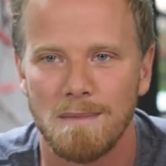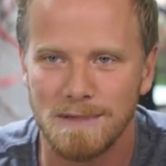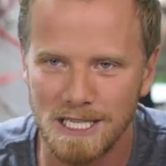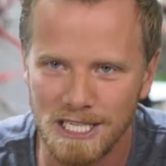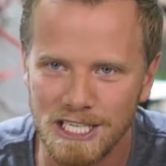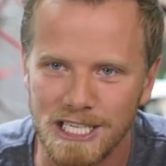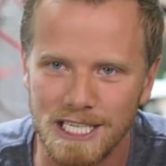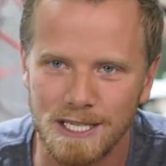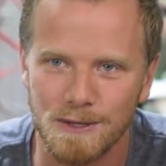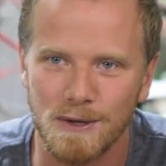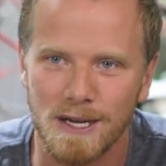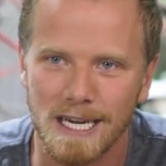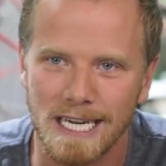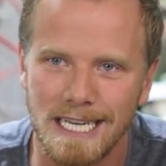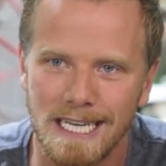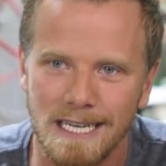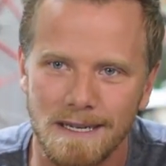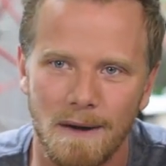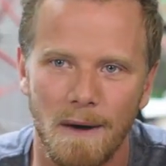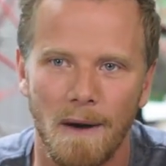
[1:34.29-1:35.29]
petit chino
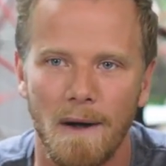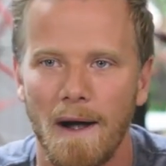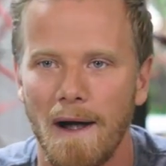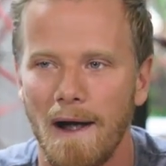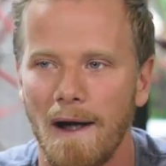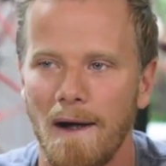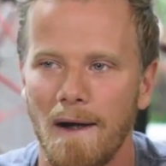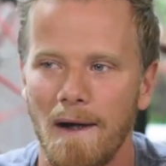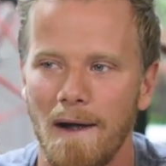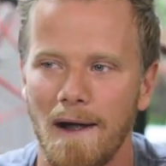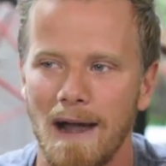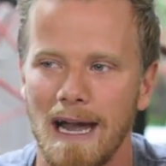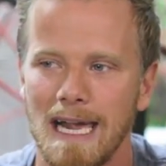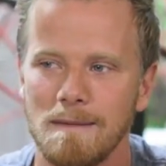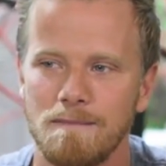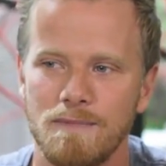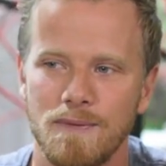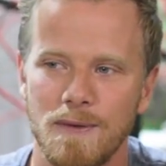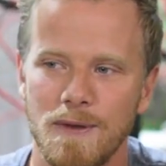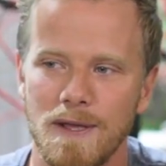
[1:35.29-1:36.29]
gris, euh,
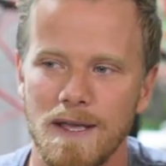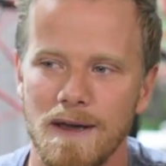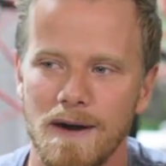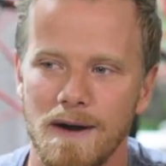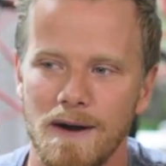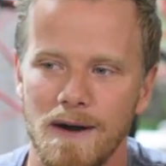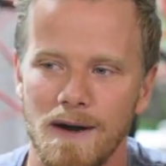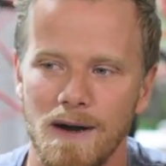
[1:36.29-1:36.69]
et puis